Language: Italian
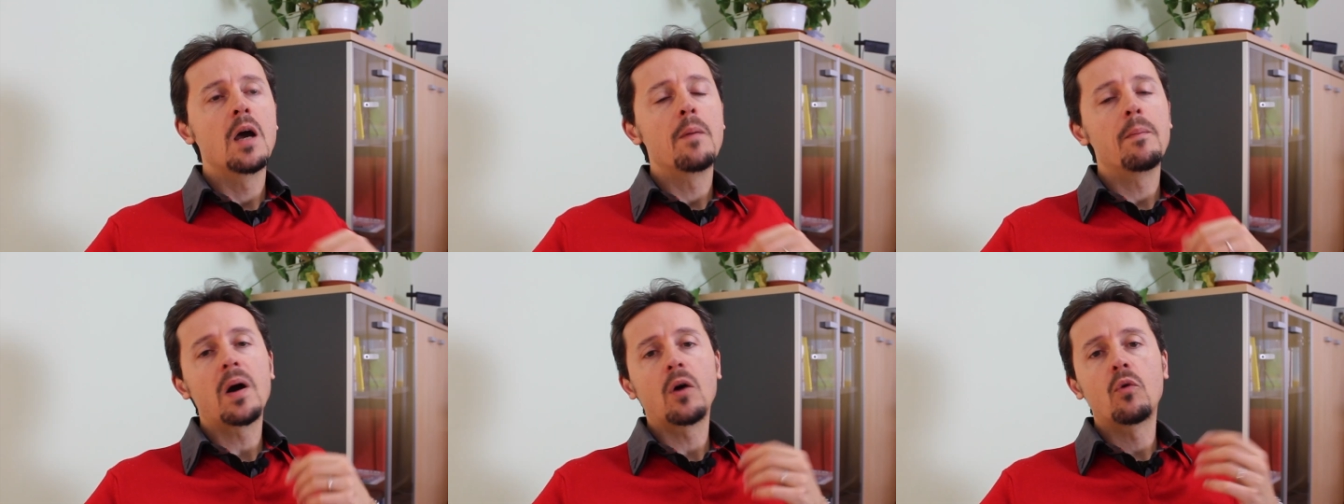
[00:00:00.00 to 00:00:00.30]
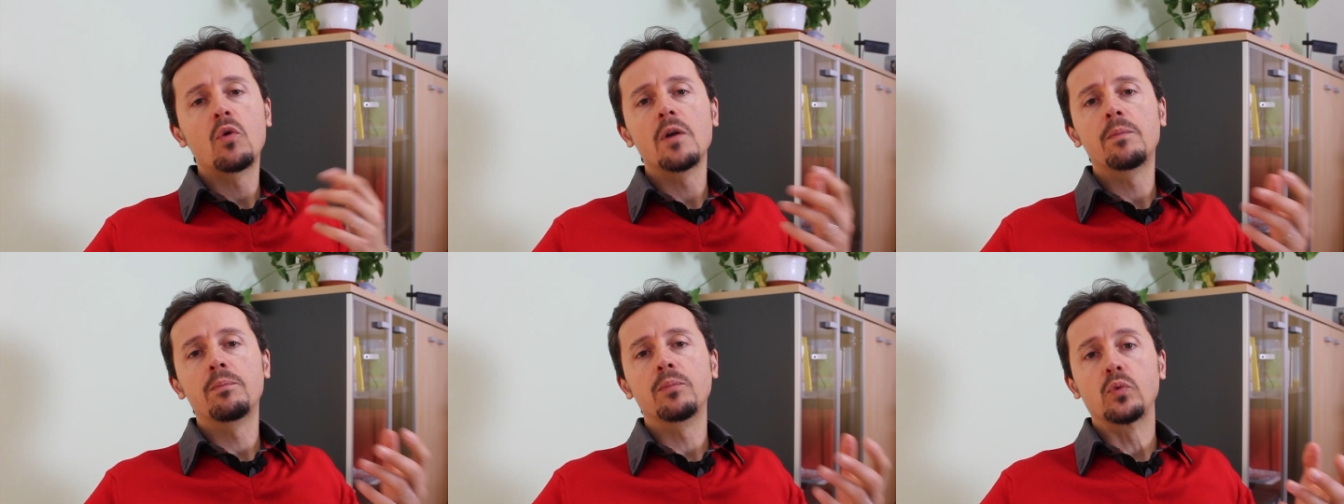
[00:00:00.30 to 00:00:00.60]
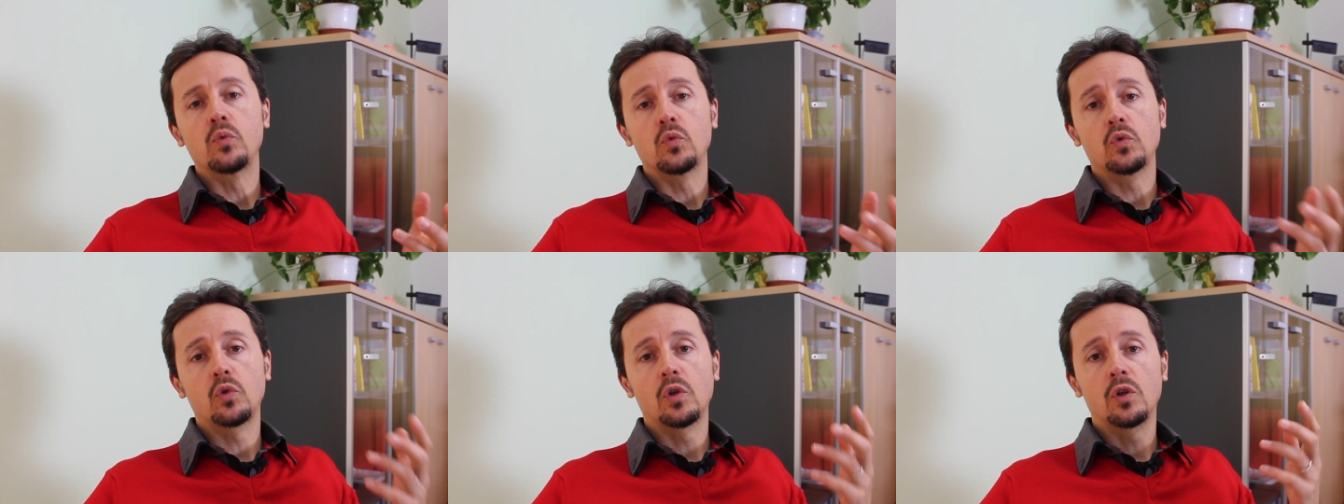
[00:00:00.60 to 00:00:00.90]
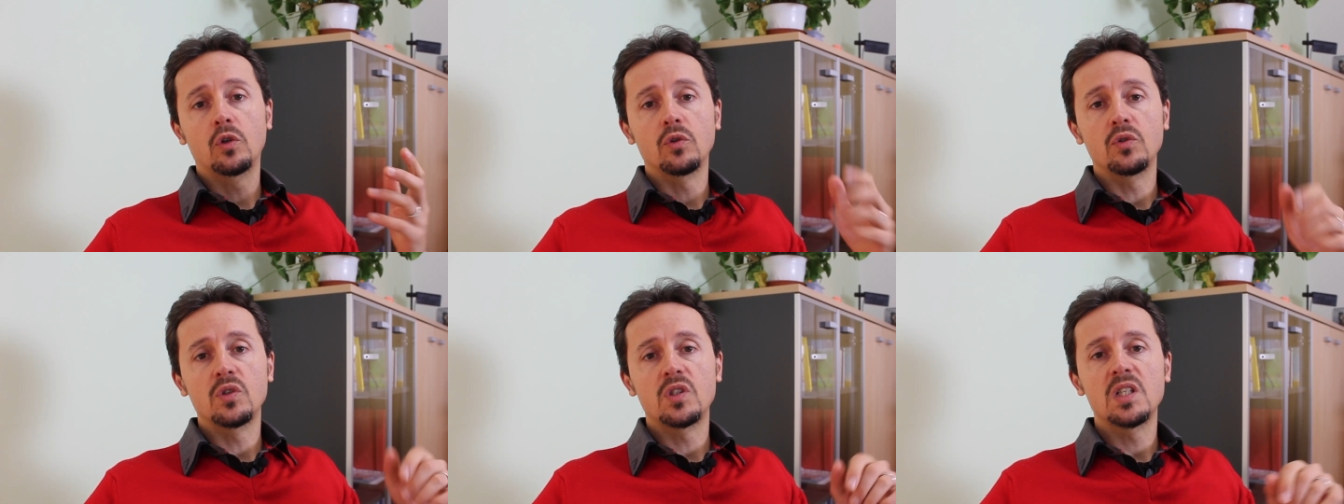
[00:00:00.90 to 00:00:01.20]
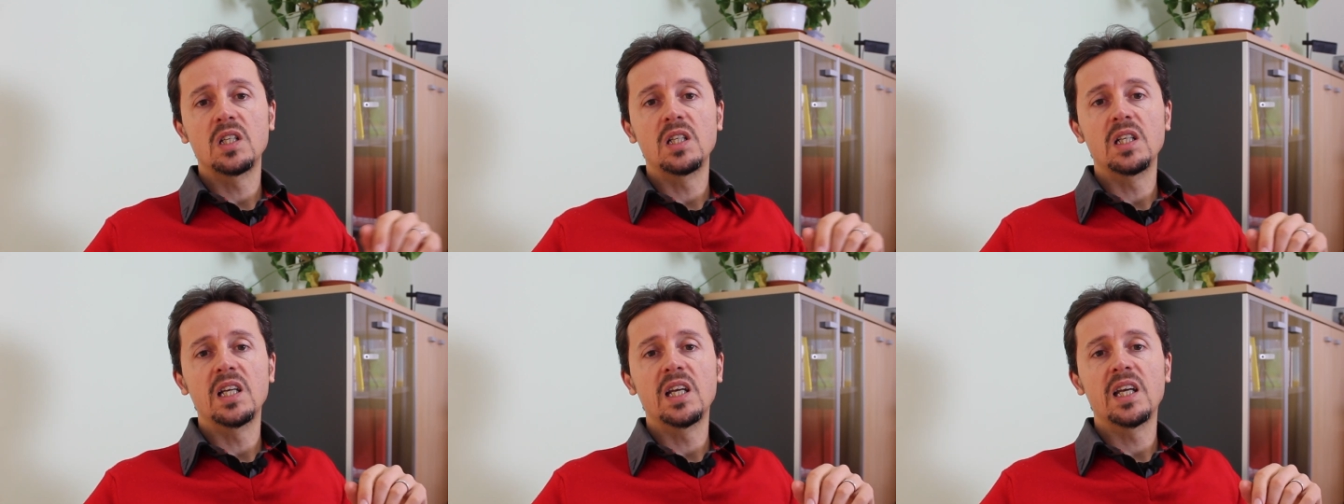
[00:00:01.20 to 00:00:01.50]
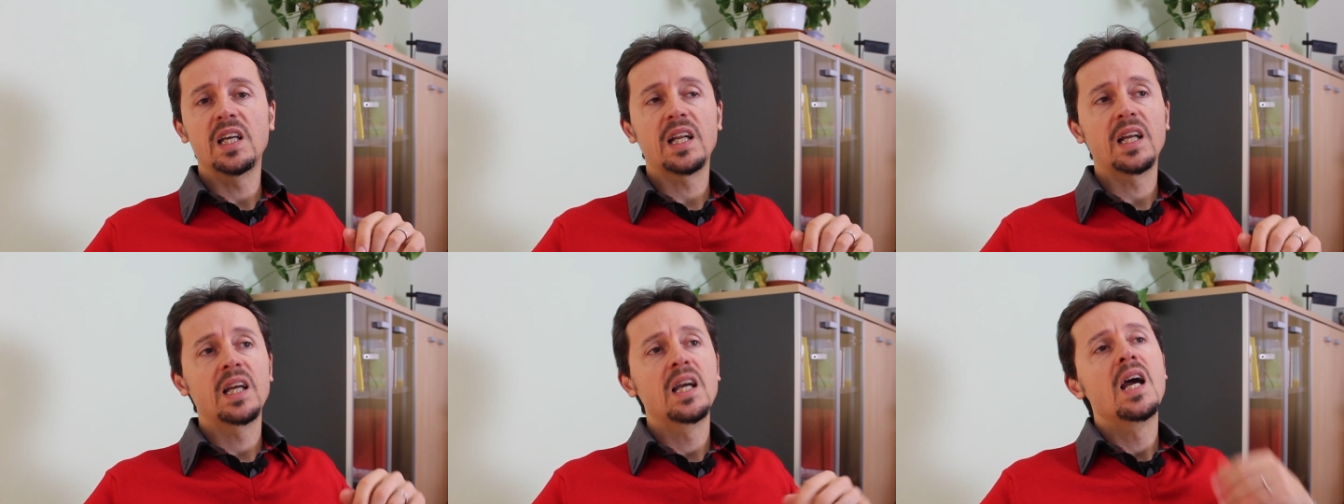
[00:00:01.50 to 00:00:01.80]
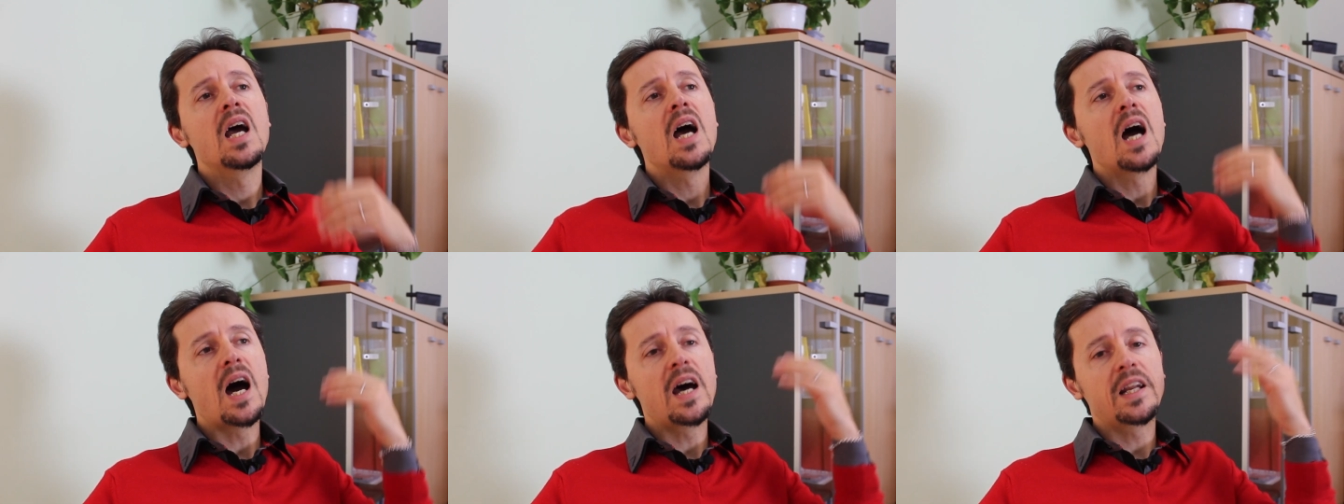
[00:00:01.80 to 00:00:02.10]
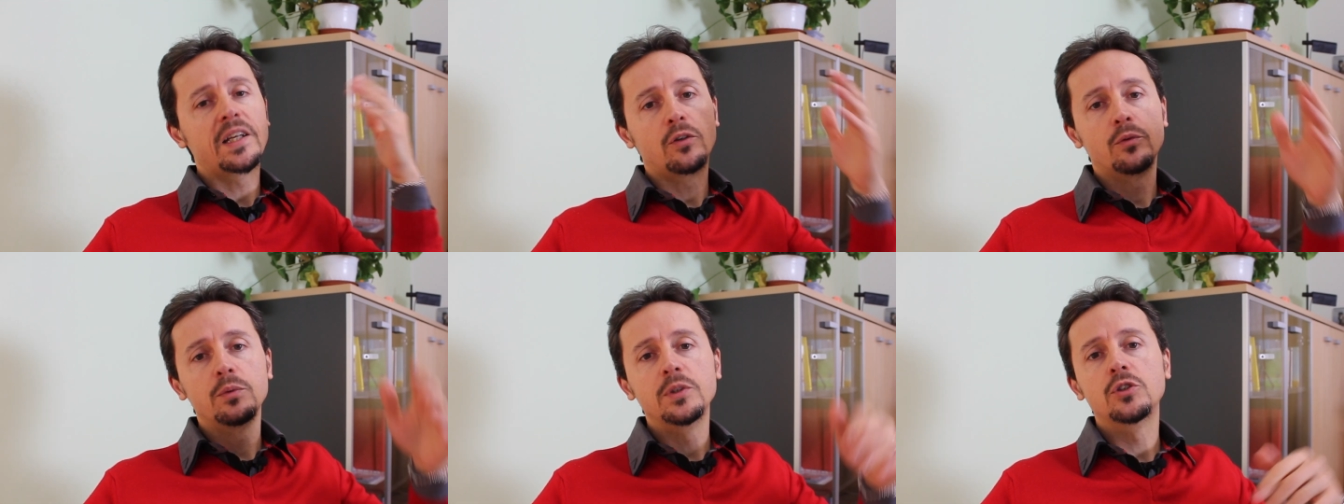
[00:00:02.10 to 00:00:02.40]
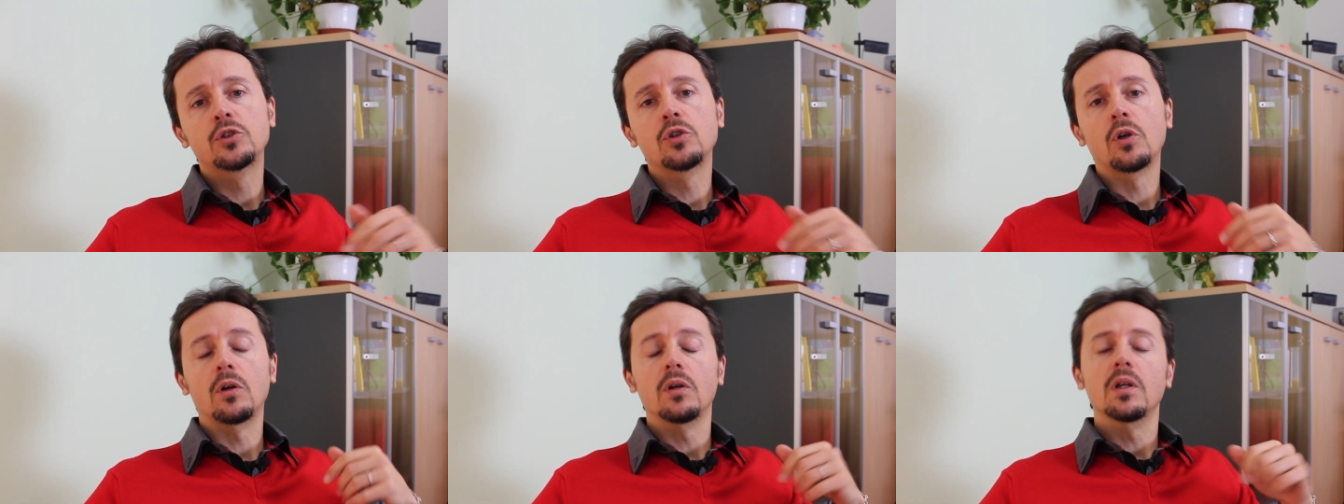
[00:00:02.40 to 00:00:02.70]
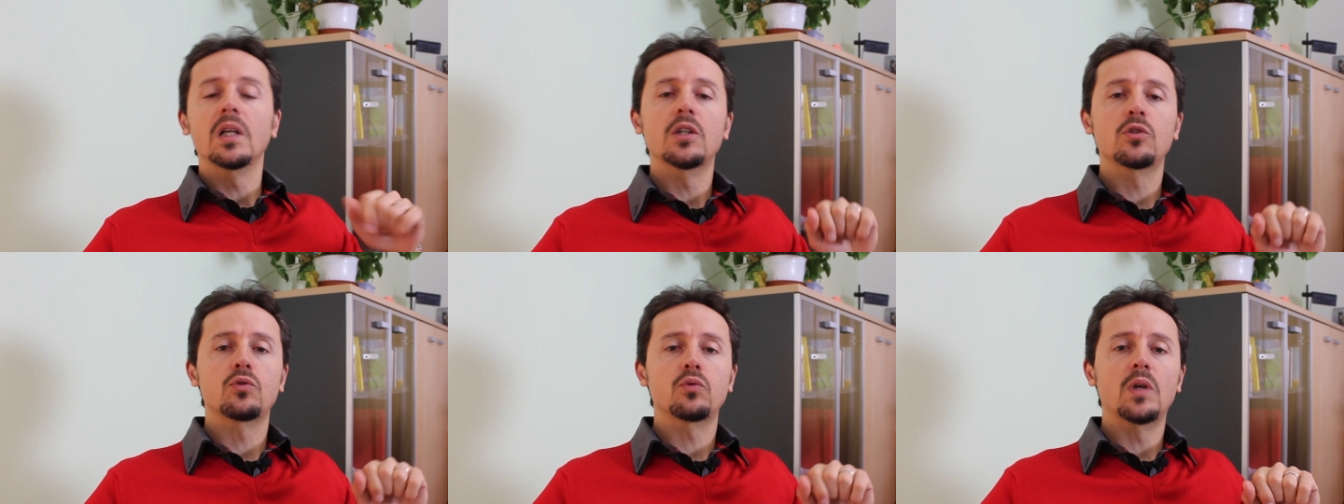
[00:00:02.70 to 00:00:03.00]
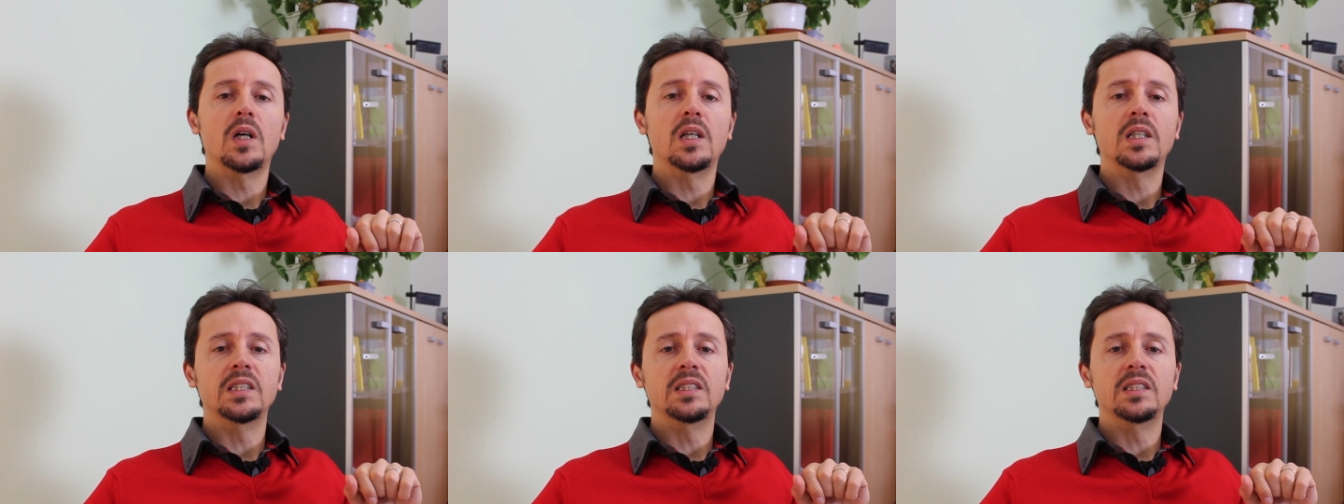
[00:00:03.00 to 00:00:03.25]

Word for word: Ma a quel punto il consigliere ricominciò la sua